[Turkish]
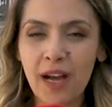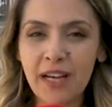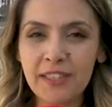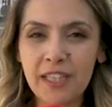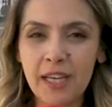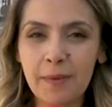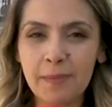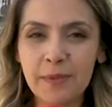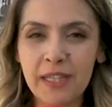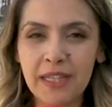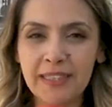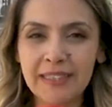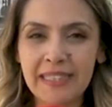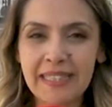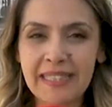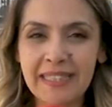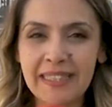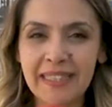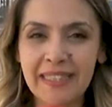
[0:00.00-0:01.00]
Acem
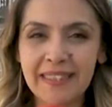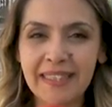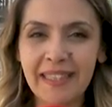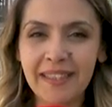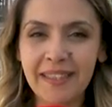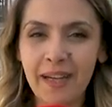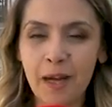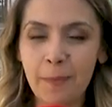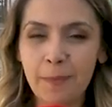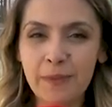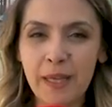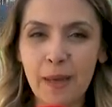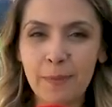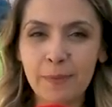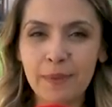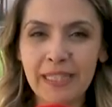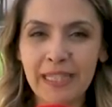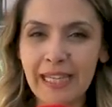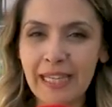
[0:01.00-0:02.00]
Caddesi'nde de
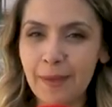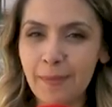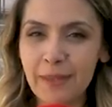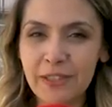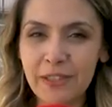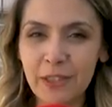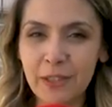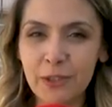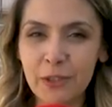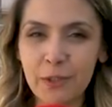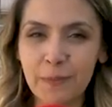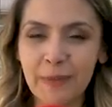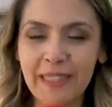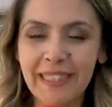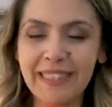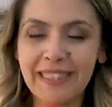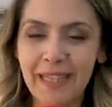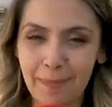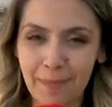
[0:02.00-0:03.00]
kapsamlı yenileme
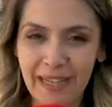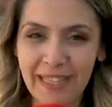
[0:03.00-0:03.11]
çalışmalarına